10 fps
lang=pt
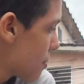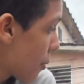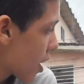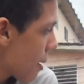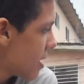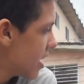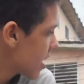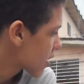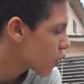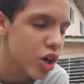Porque a
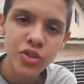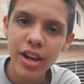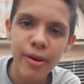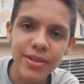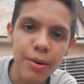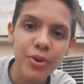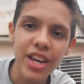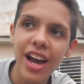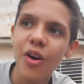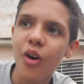menina que eu gosto, ela vai passar por
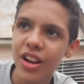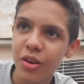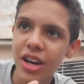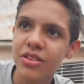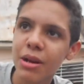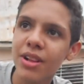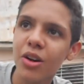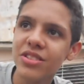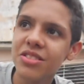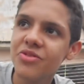aqui agora. Eu quero terminar
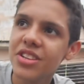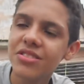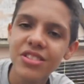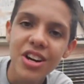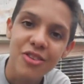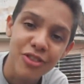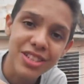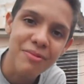logo esse vídeo. Forte